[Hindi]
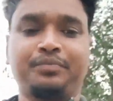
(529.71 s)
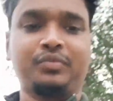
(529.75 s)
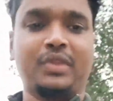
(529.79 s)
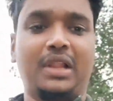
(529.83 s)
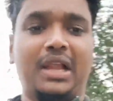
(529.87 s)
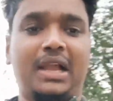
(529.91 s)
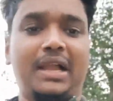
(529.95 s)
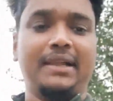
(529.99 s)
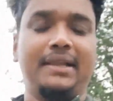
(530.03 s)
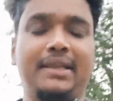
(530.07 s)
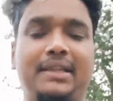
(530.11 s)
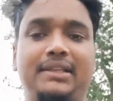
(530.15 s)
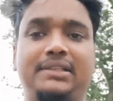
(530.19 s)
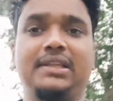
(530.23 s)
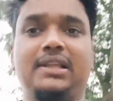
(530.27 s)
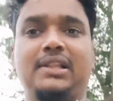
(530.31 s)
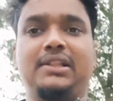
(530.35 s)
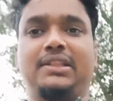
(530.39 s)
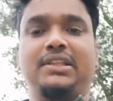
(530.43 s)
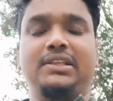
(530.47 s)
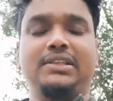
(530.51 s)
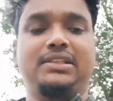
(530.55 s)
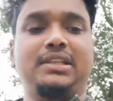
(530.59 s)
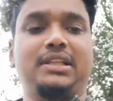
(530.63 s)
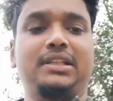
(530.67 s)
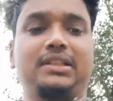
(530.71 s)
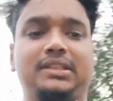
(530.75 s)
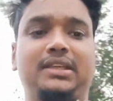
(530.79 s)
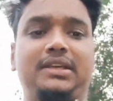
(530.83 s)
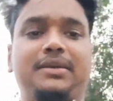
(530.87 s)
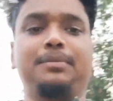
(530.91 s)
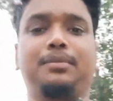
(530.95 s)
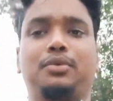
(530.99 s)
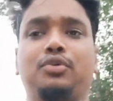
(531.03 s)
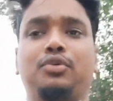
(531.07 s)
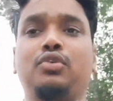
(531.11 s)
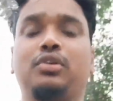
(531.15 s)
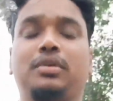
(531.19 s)
आगे चलते चलते
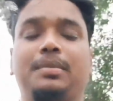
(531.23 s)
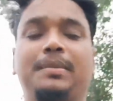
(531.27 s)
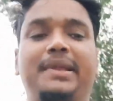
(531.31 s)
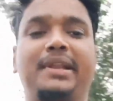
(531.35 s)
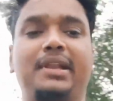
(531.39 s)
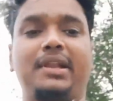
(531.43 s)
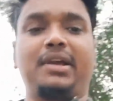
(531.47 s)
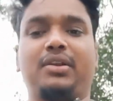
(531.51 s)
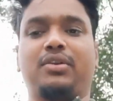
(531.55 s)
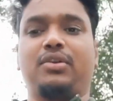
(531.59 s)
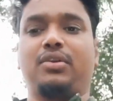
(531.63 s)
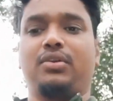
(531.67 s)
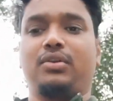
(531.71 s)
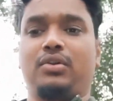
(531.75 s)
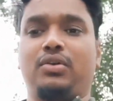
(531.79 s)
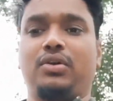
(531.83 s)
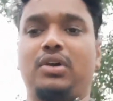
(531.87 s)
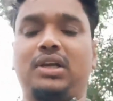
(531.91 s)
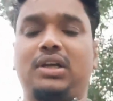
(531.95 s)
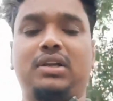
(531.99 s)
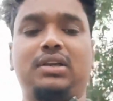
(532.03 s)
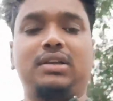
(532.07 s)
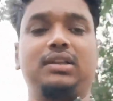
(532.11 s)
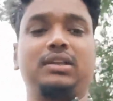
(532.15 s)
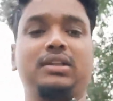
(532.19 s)
भूख भी लग गलो है